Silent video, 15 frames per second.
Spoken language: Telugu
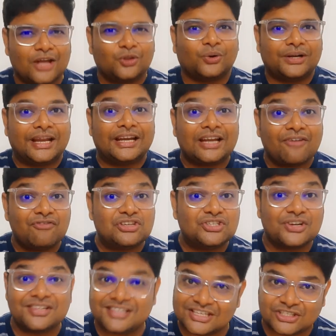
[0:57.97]
అదొక డేటా
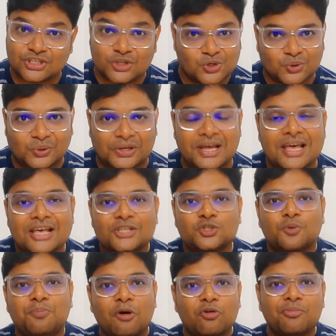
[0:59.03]
విజువలైజేషన్ టూల్
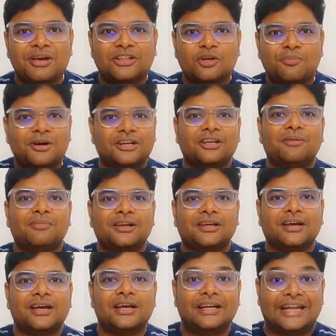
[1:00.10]
సో పవర్ బిఐతో పాటుగా
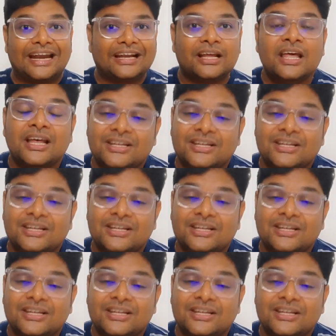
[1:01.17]
మనకి డేట్